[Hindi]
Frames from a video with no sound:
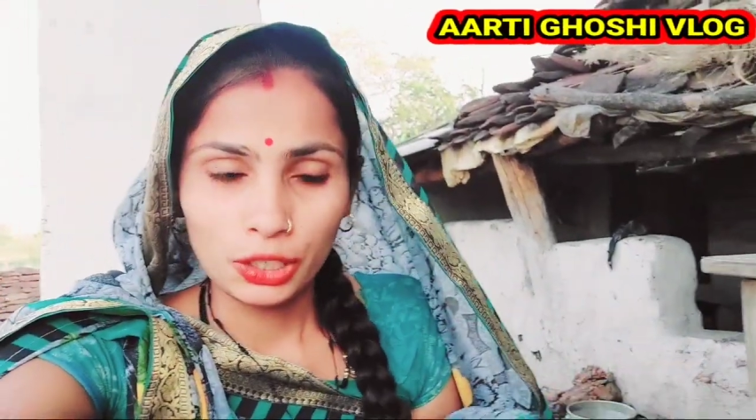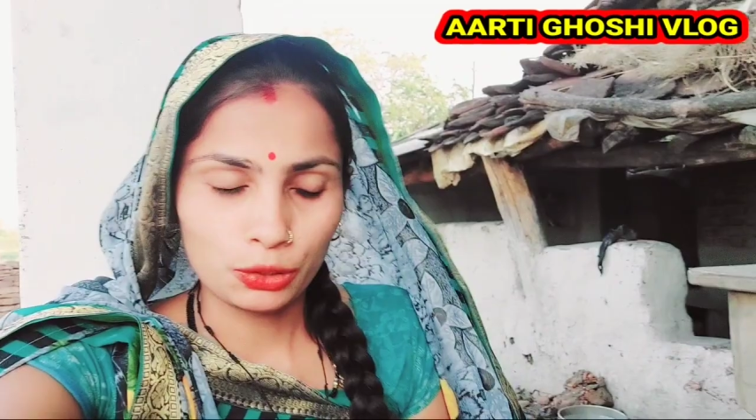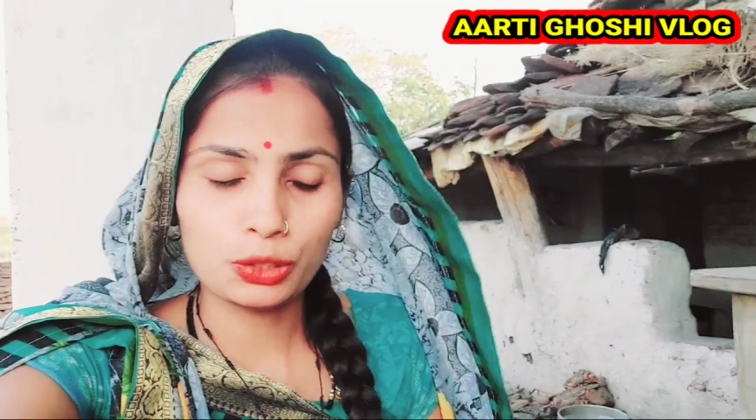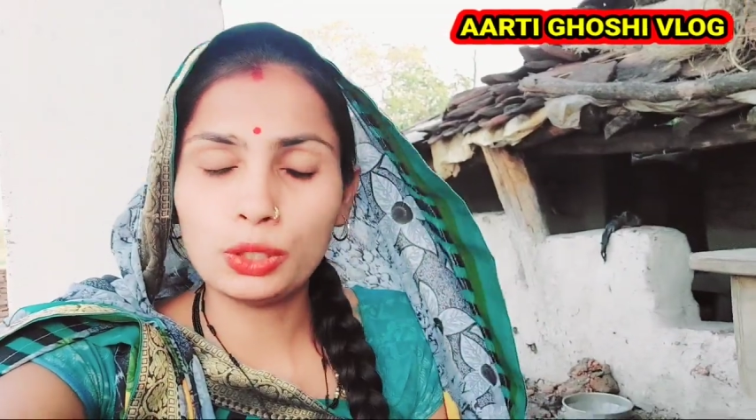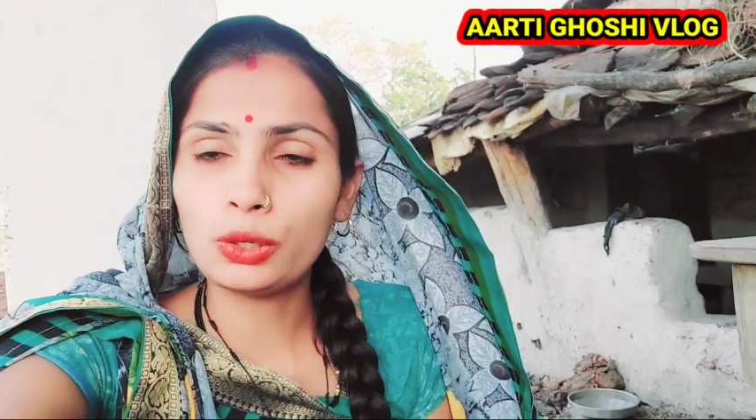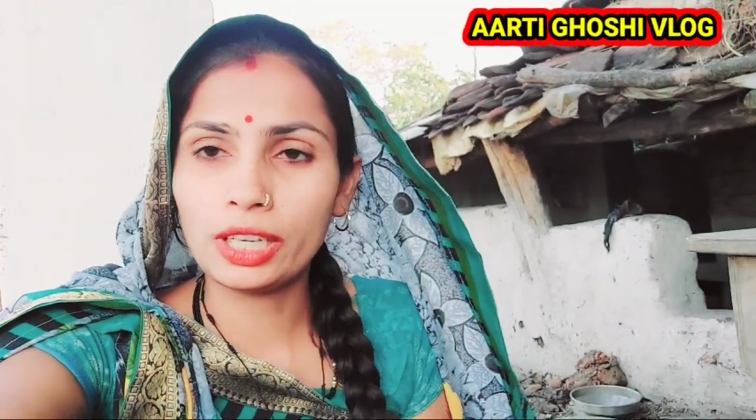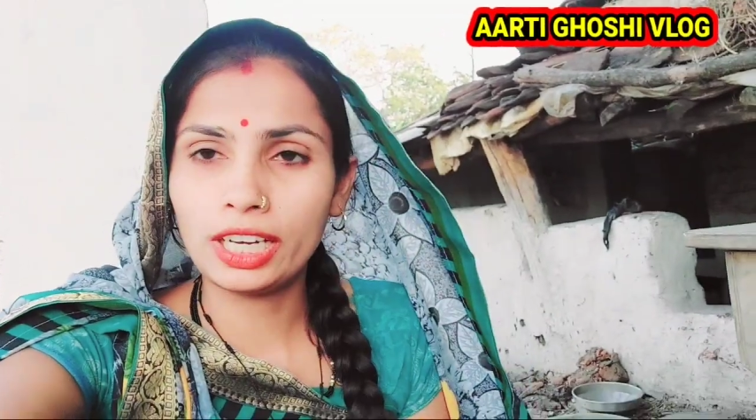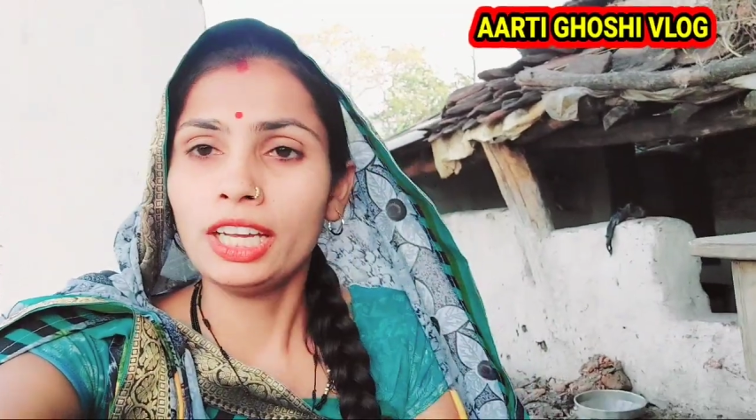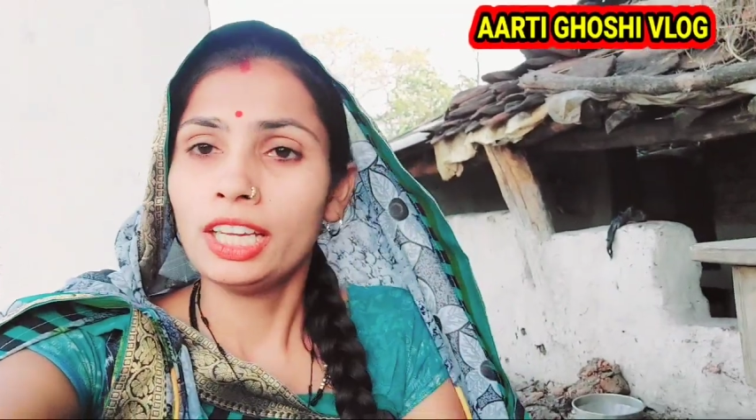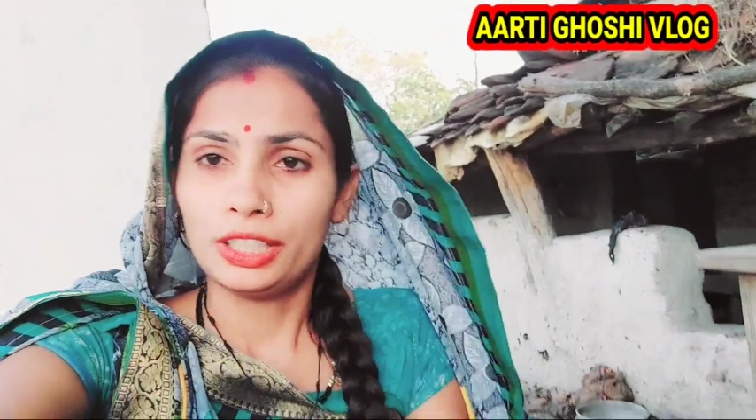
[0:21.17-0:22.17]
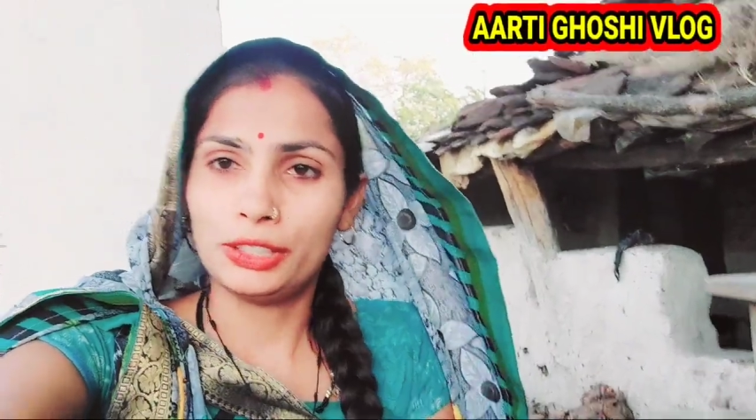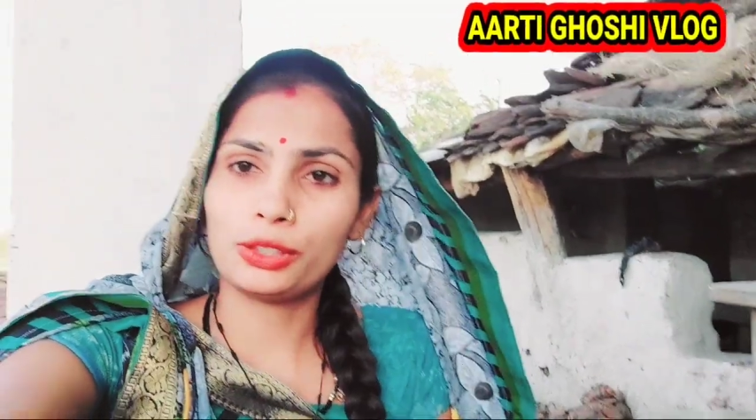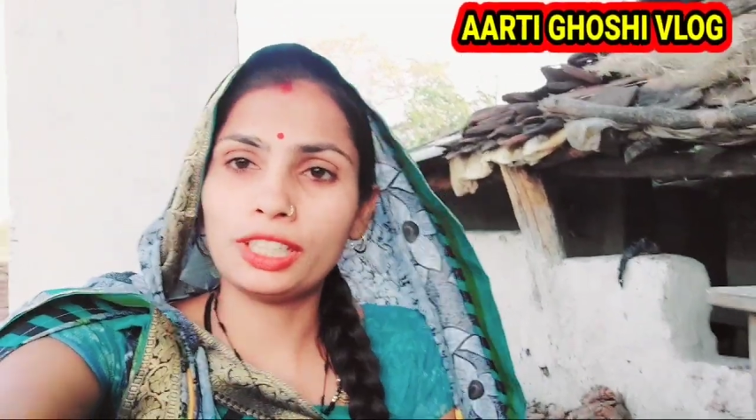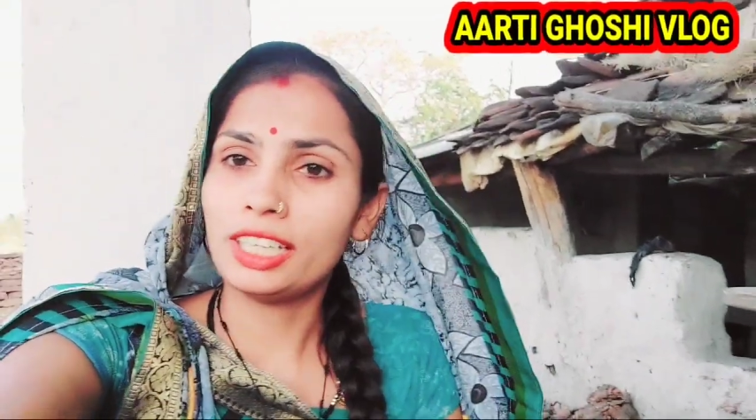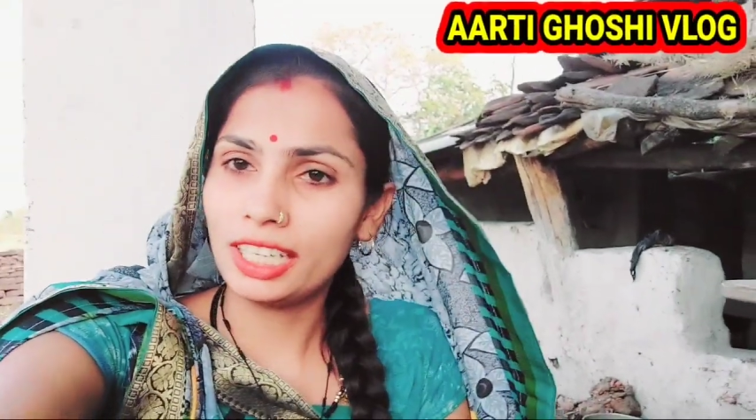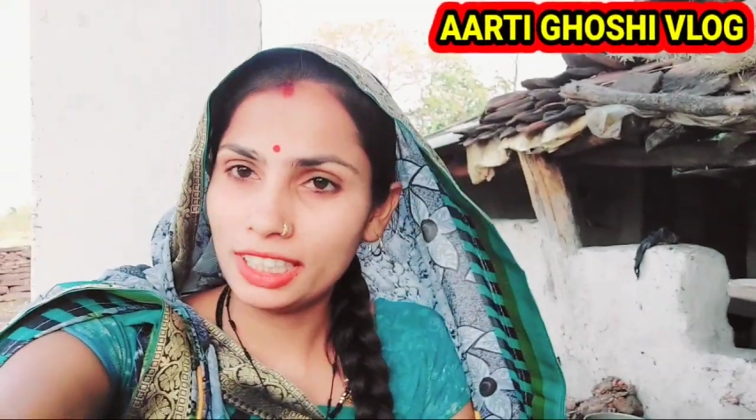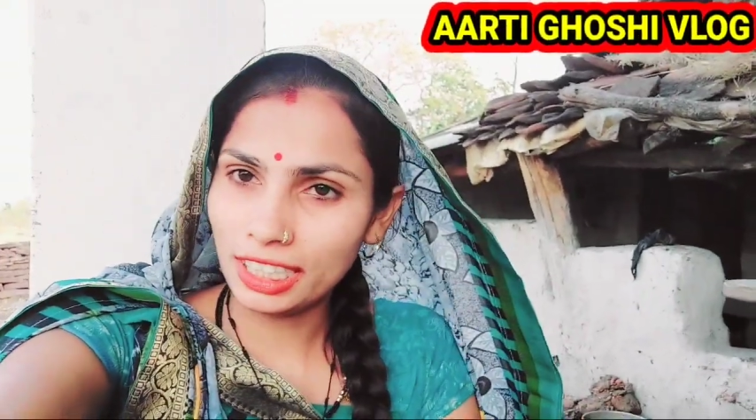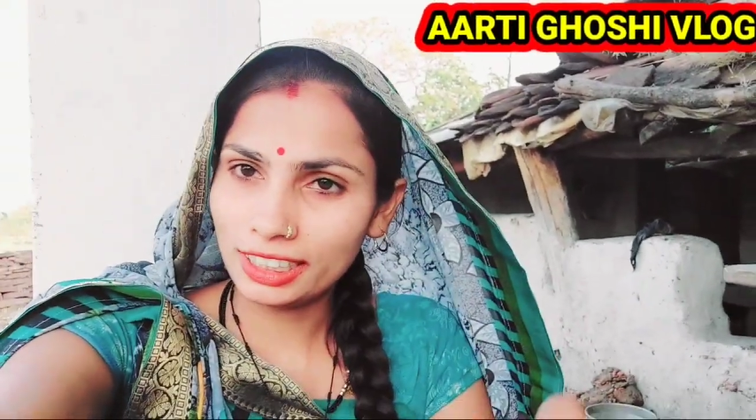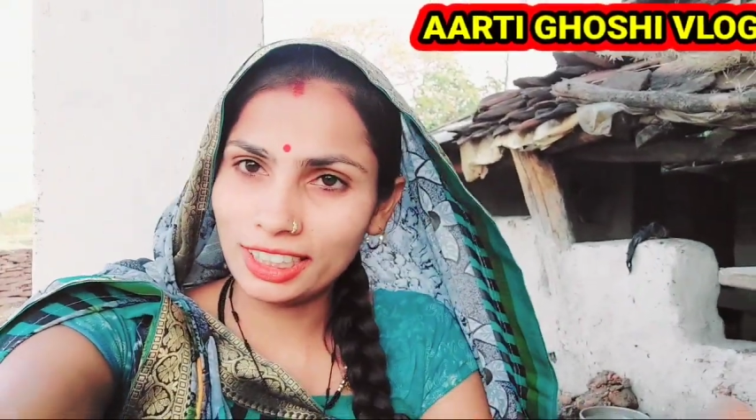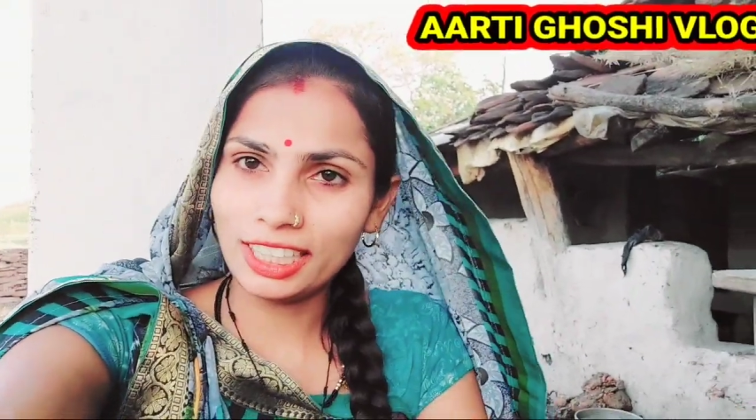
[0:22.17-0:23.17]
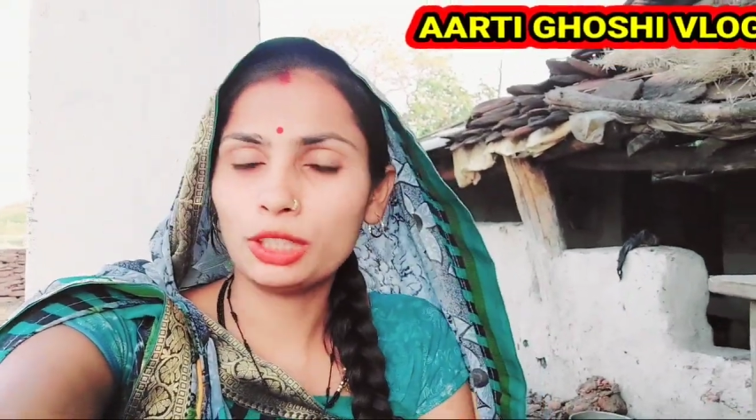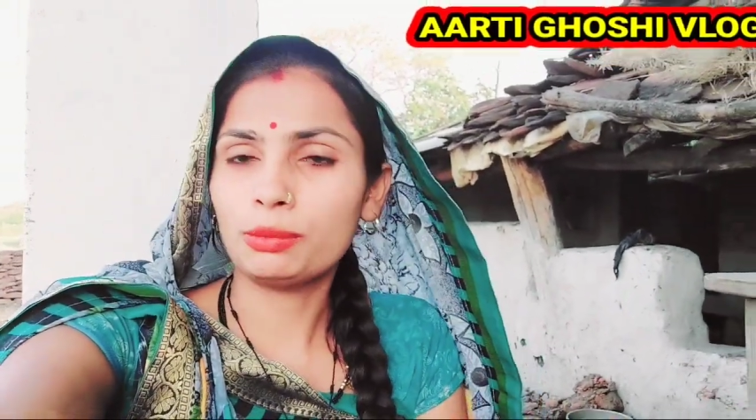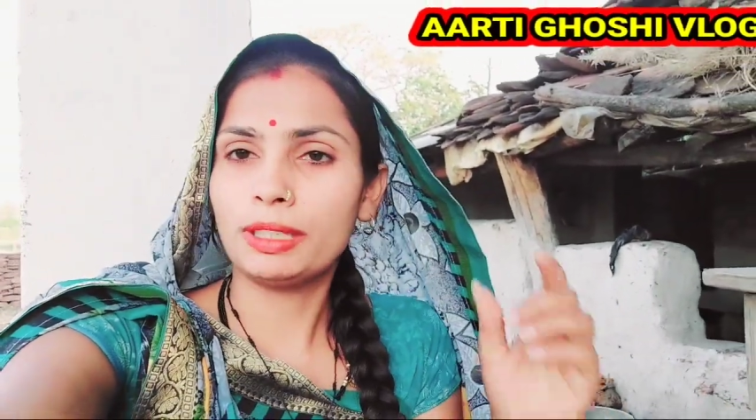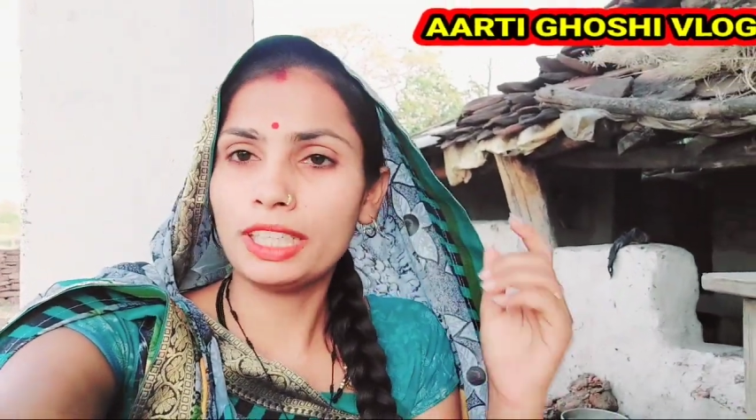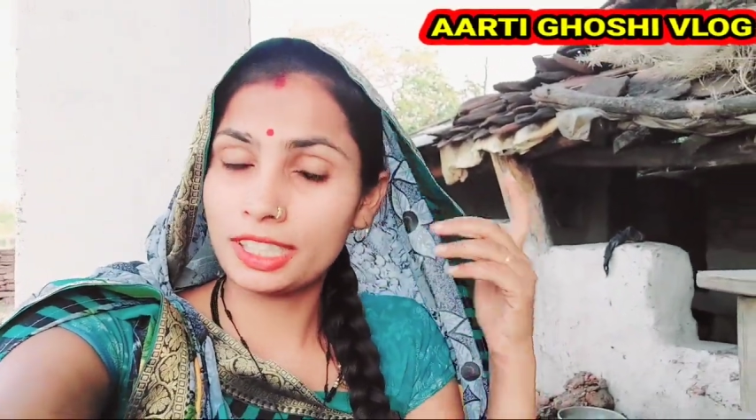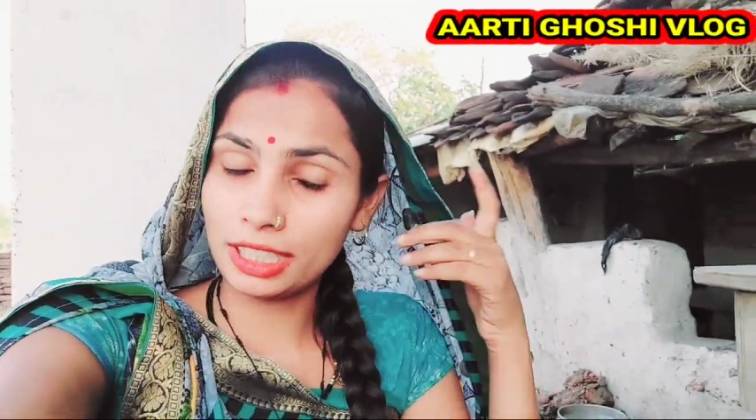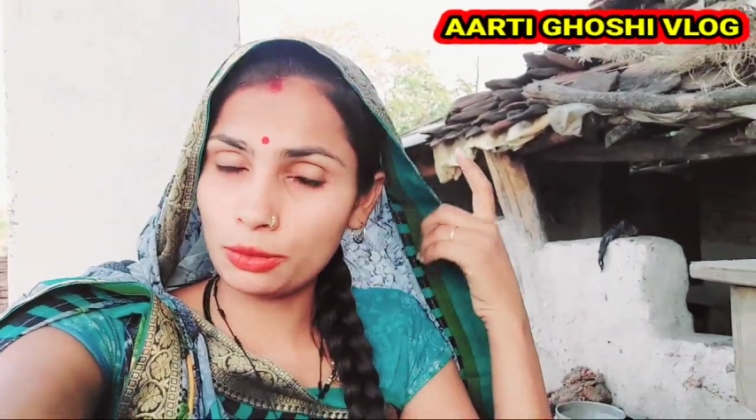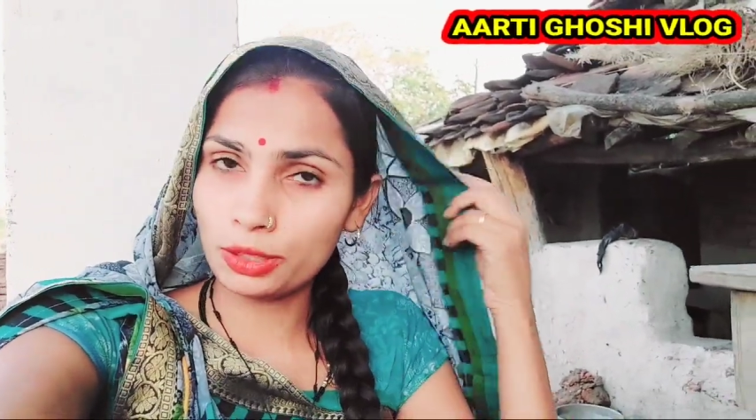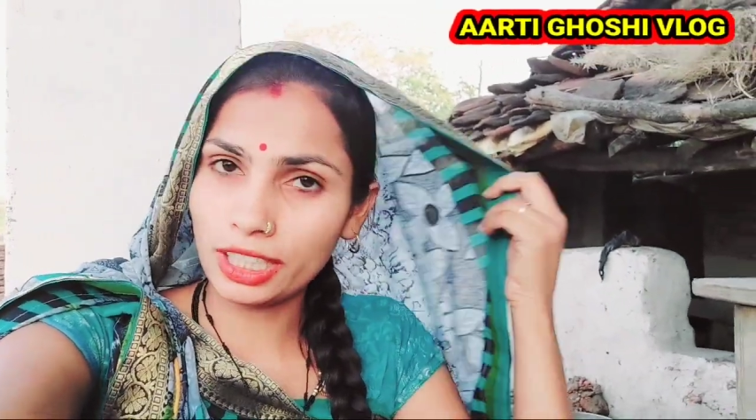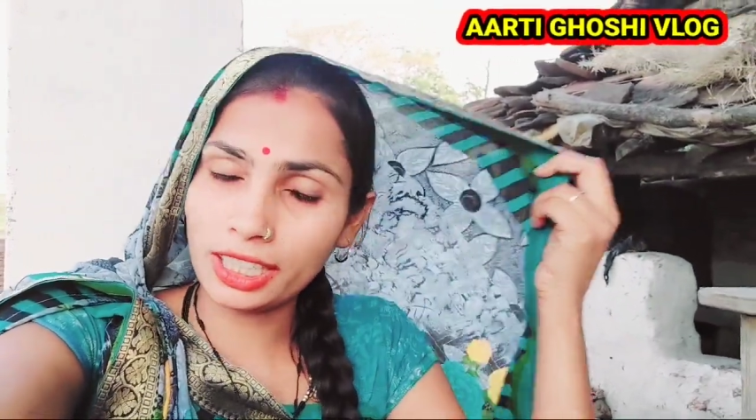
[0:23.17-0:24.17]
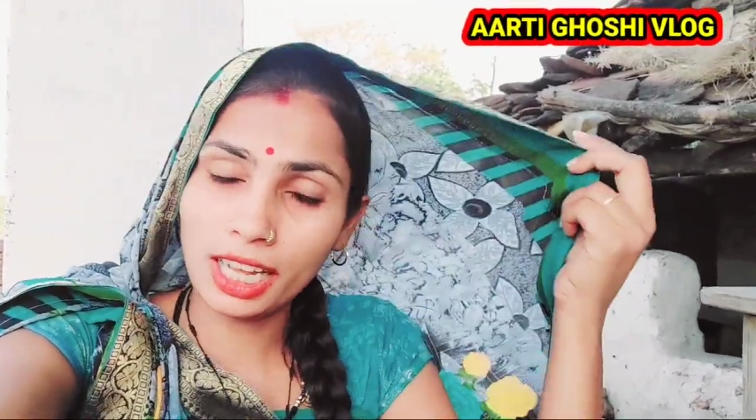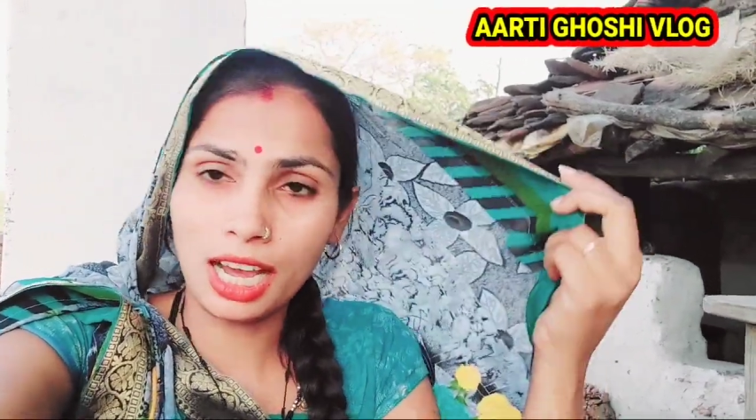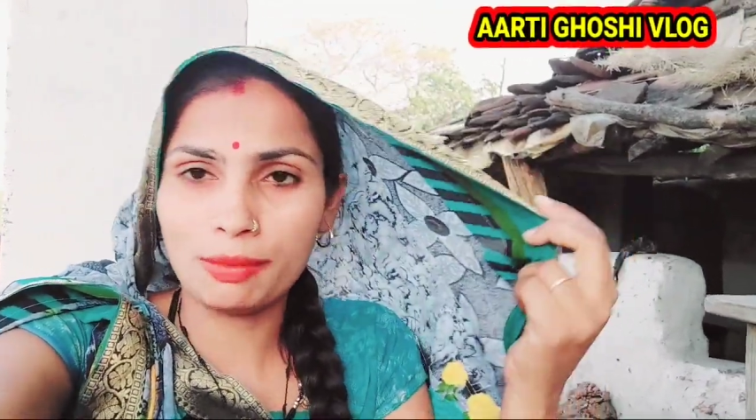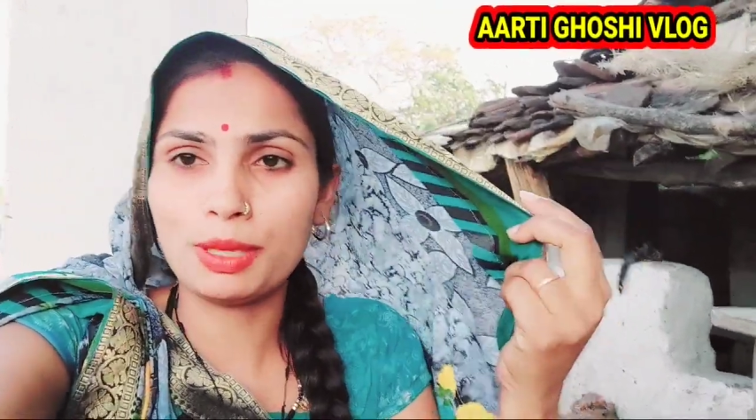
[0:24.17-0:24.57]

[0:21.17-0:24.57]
कुछ लोग हैं जो कि नहीं देखते हैं तो प्लीज़ ज़रूर देखना